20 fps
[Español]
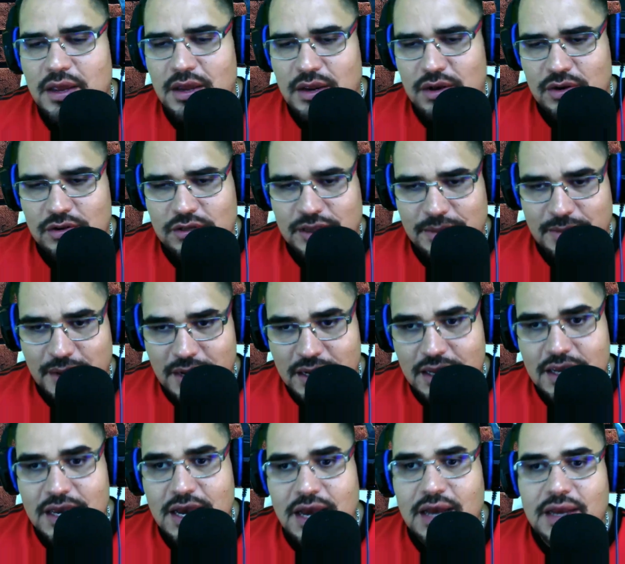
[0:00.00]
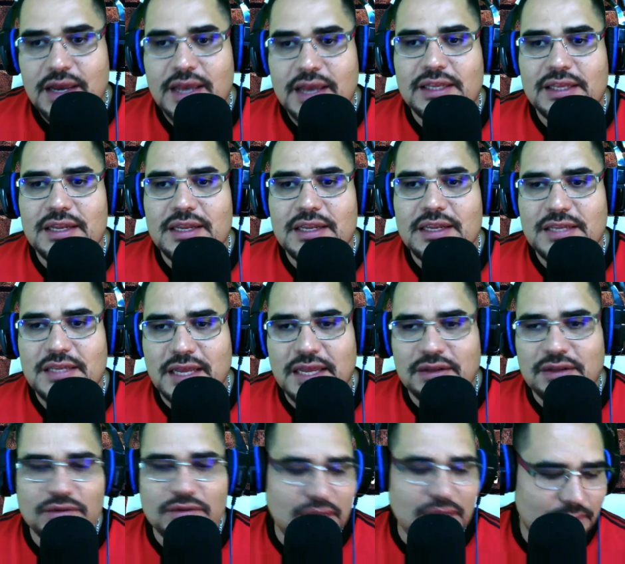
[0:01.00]
los de América que están
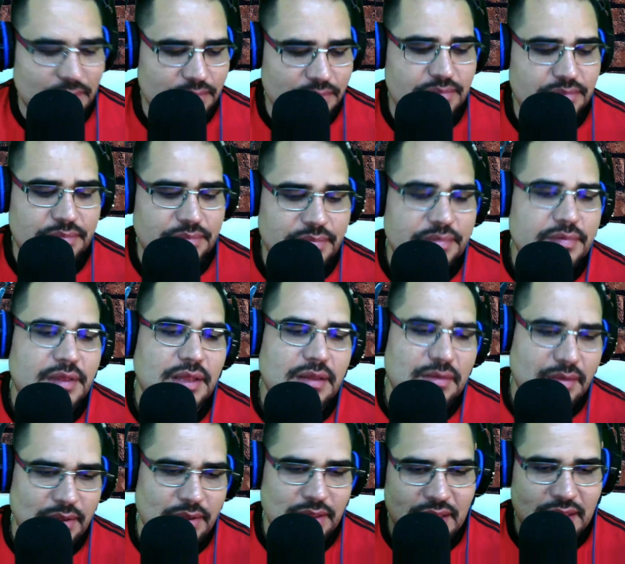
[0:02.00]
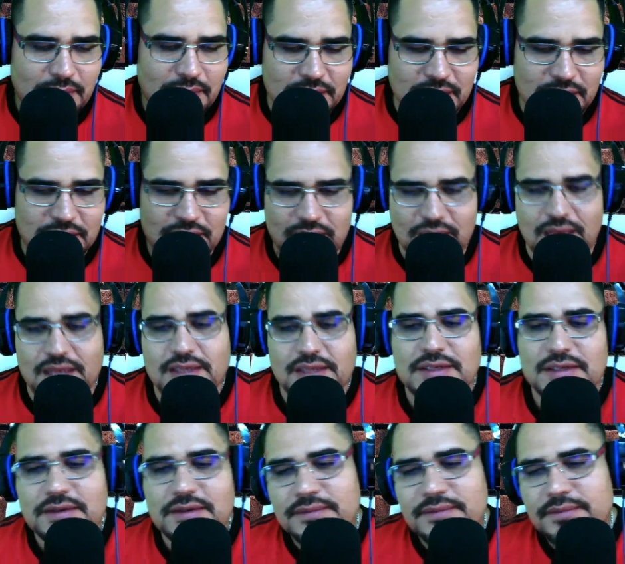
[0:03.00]
diciendo. O sea, denme, esas ideas.